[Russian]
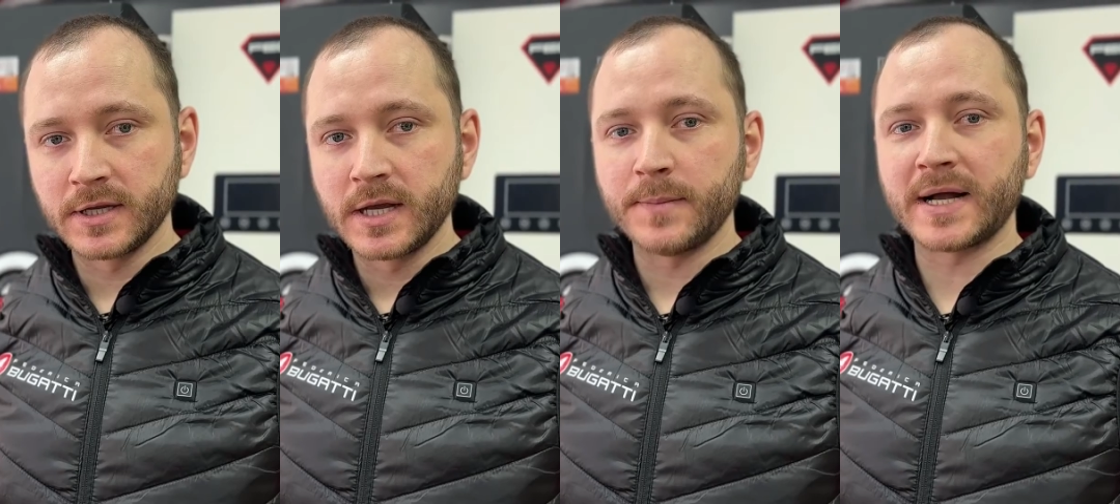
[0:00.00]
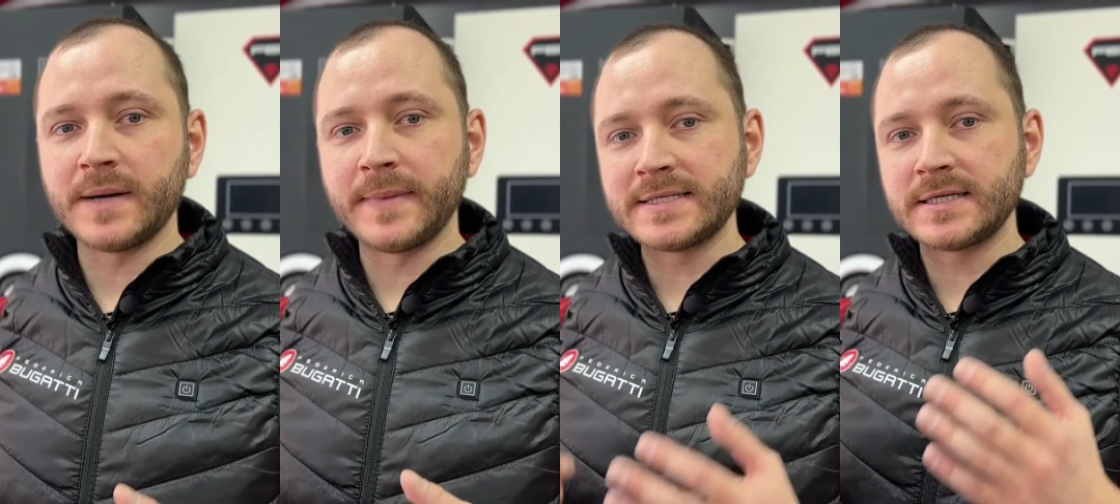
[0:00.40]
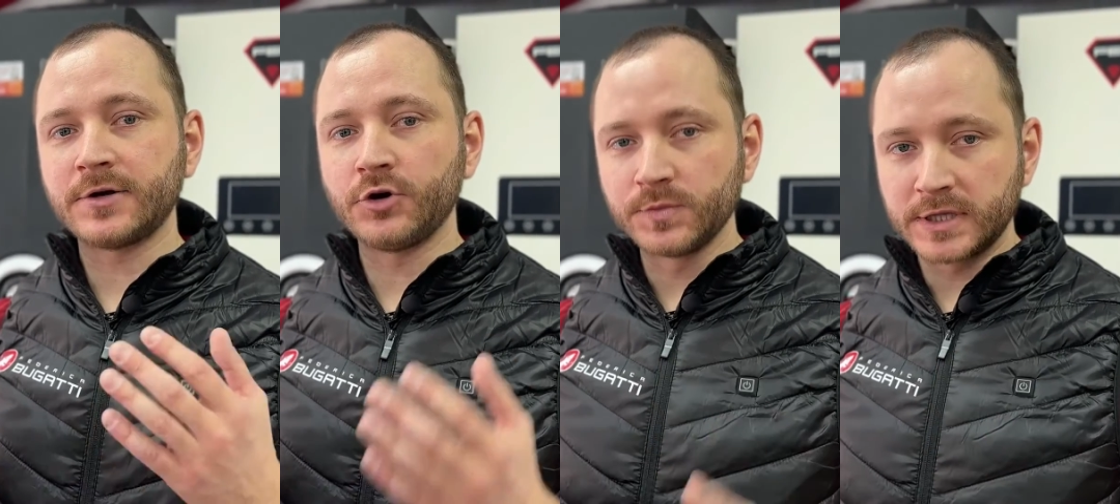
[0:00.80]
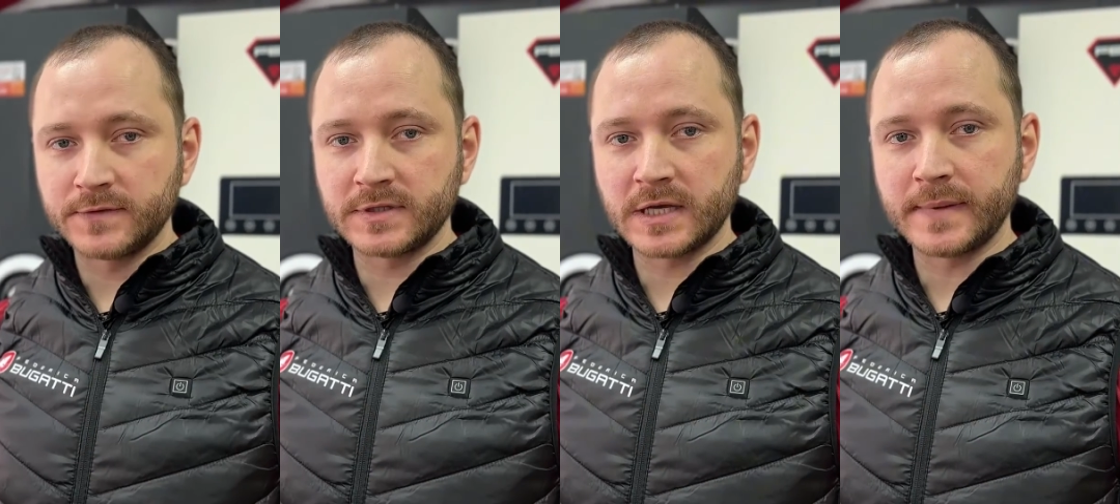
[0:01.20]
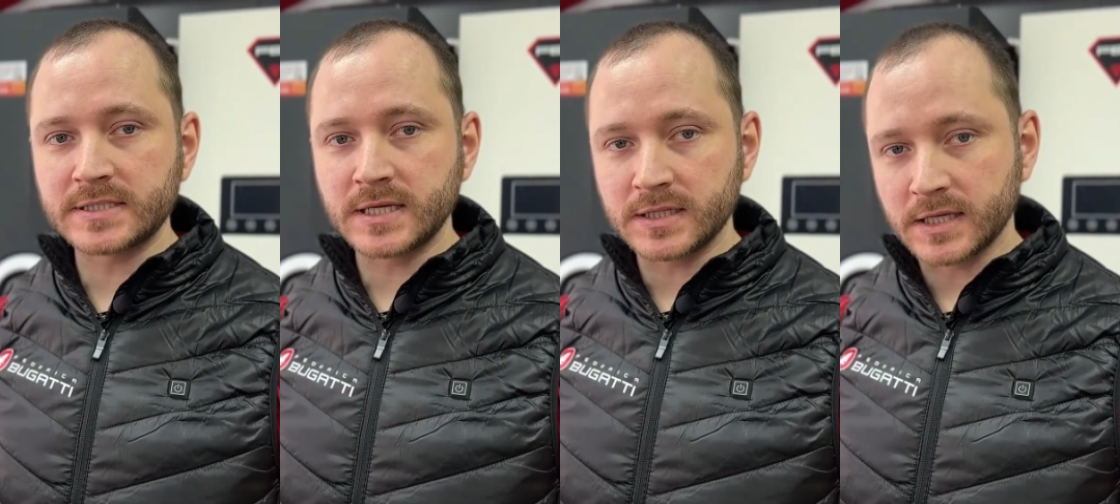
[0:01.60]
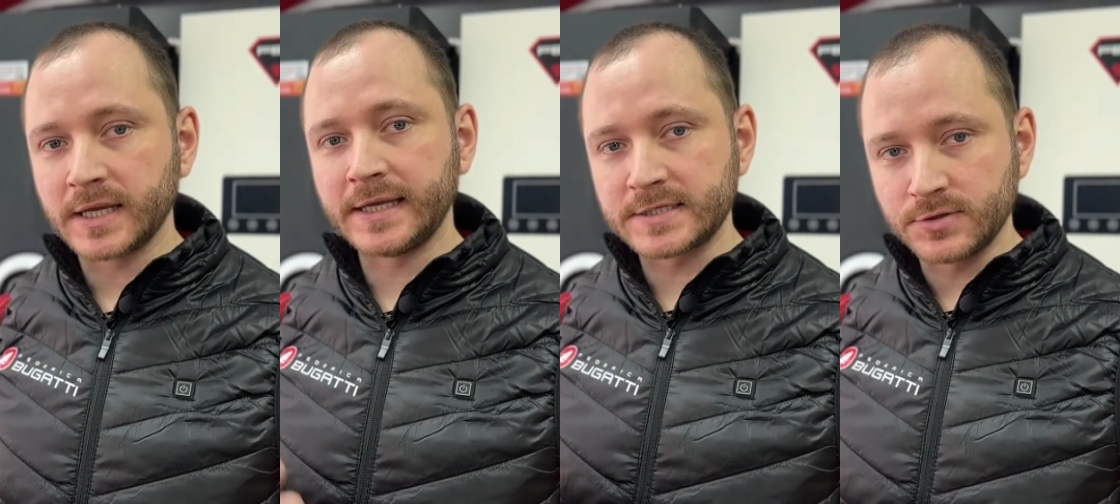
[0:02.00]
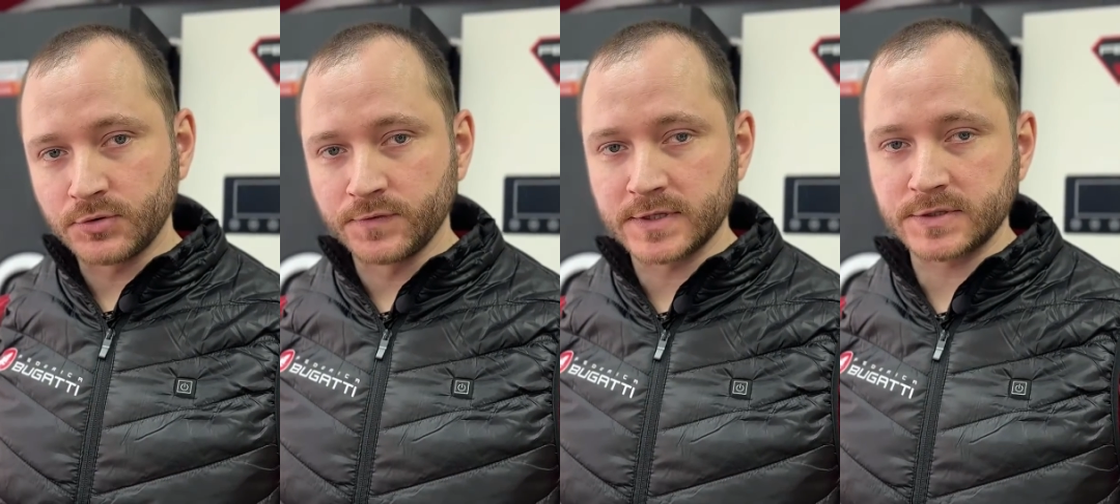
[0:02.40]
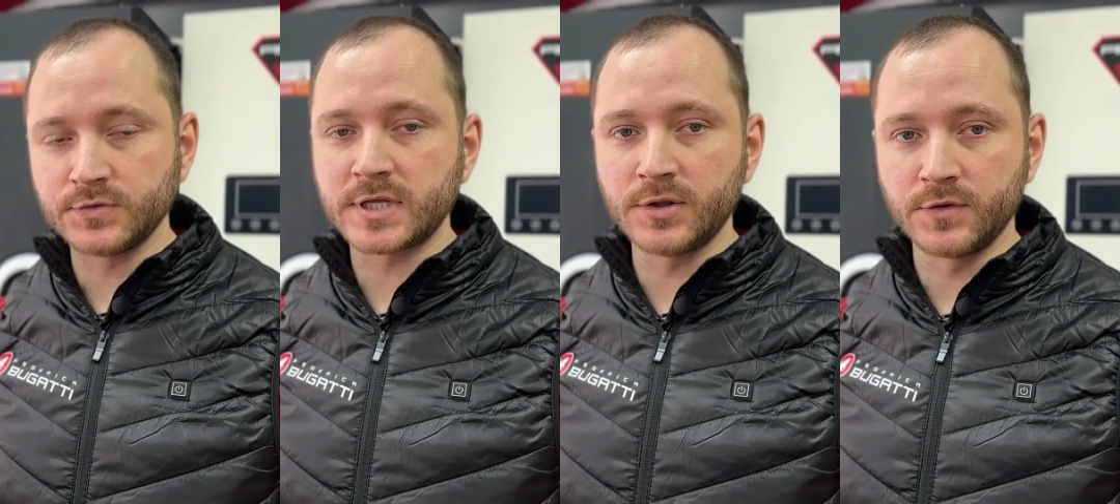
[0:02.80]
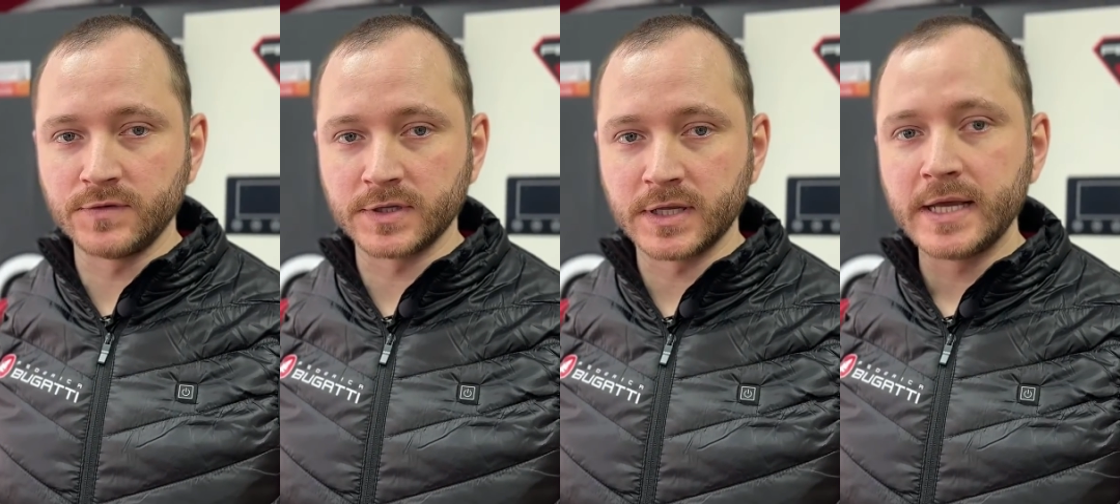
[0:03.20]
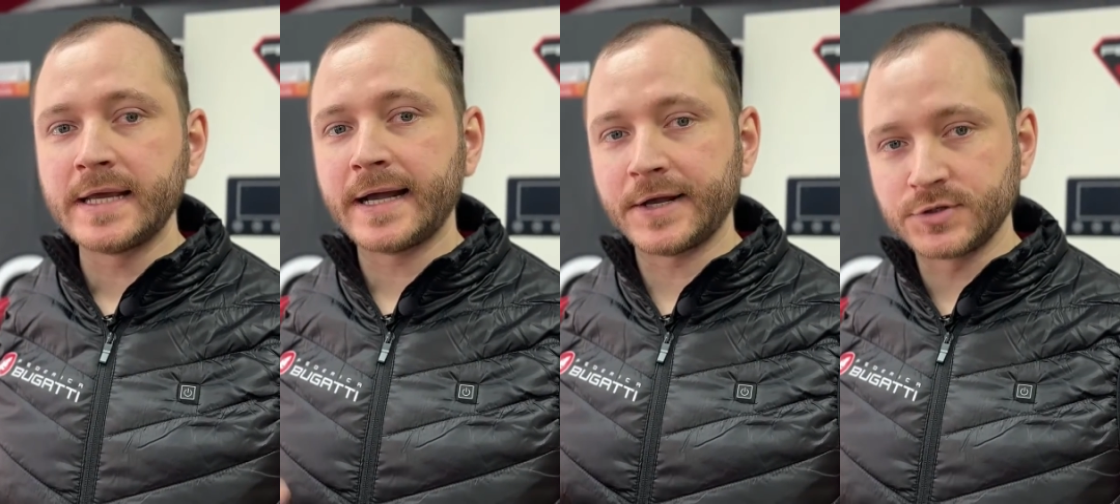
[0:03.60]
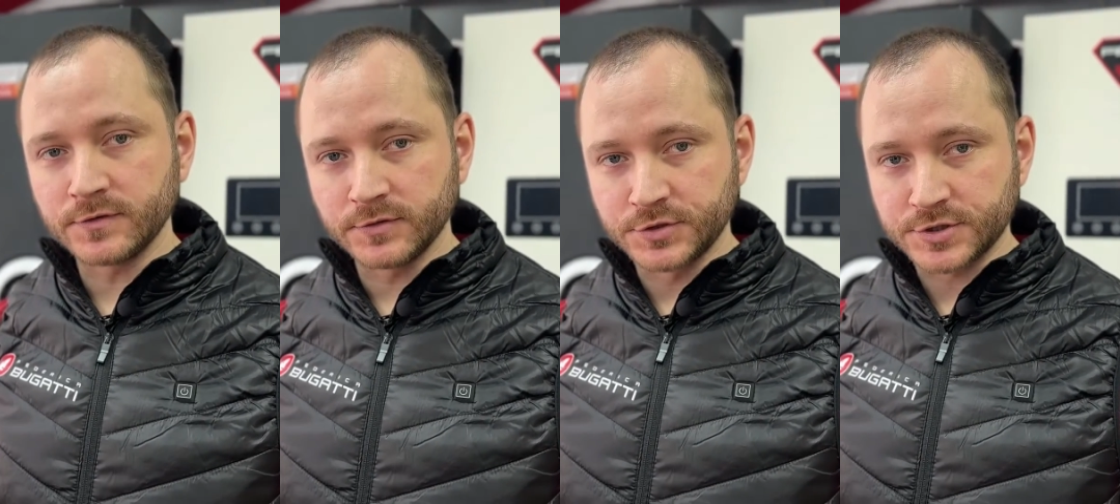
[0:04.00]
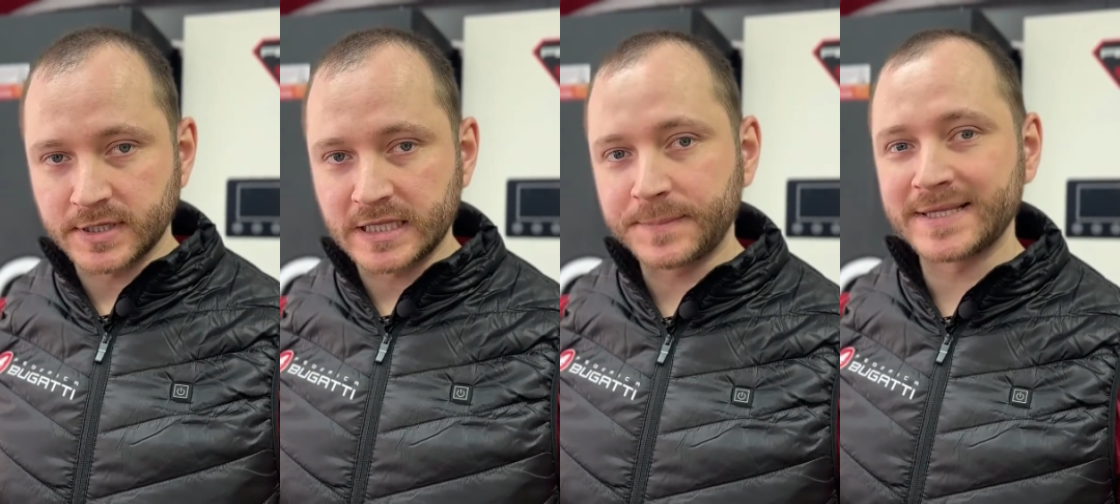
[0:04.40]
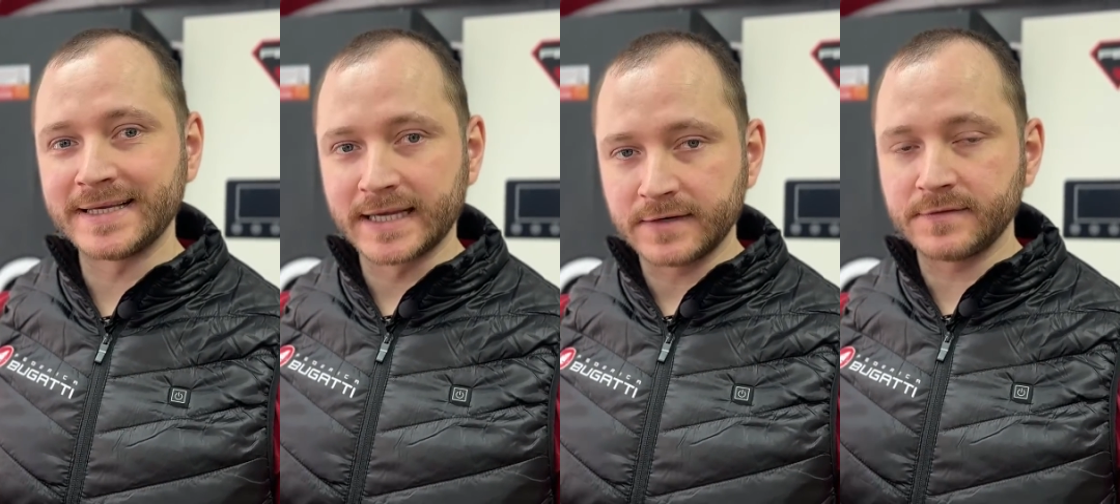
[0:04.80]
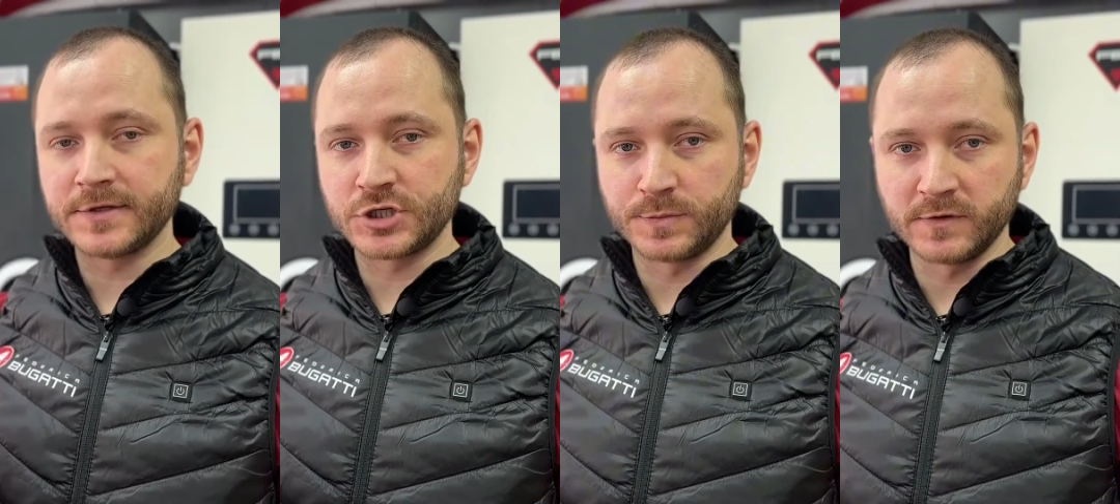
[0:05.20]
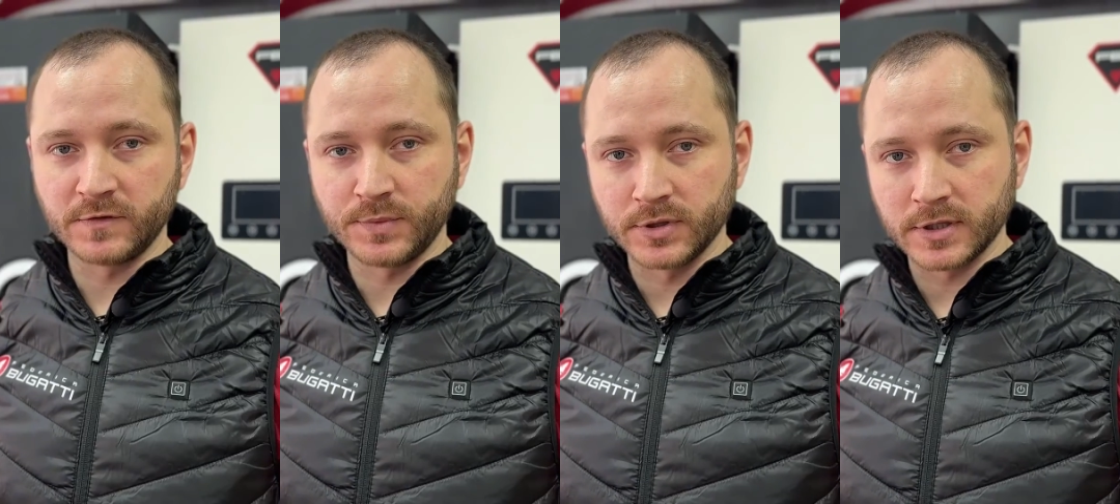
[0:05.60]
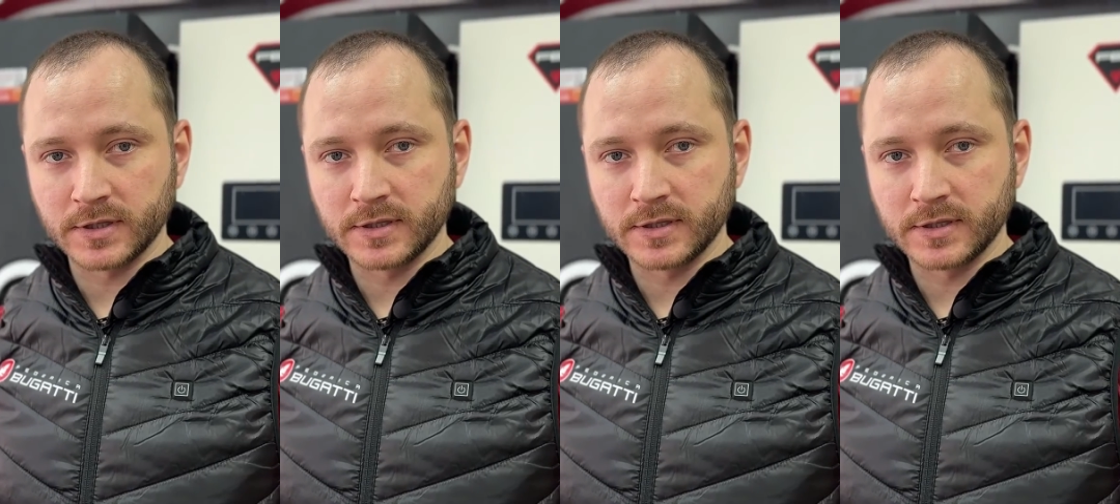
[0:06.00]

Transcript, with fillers: по команде комнатного термостата, если он у вас установлен, котел включится на подогрев теплого пола.